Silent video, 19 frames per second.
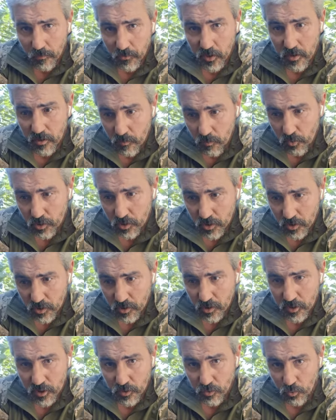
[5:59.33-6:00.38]
Ты не можешь
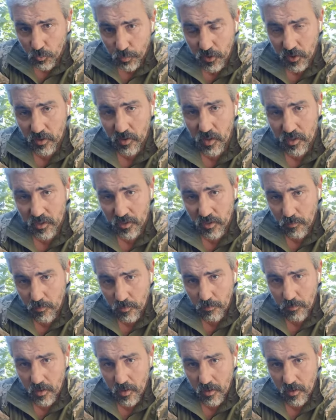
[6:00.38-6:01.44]
есть суп китайскими
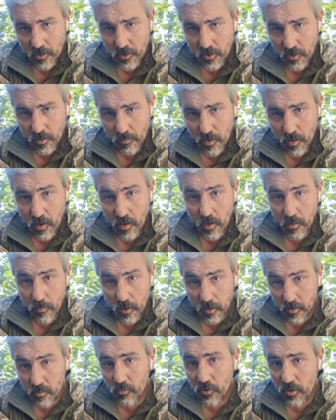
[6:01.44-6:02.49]
палочками.
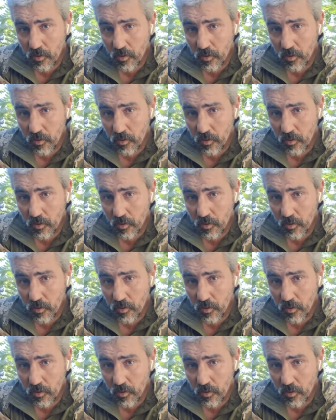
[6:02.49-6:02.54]
Поэтому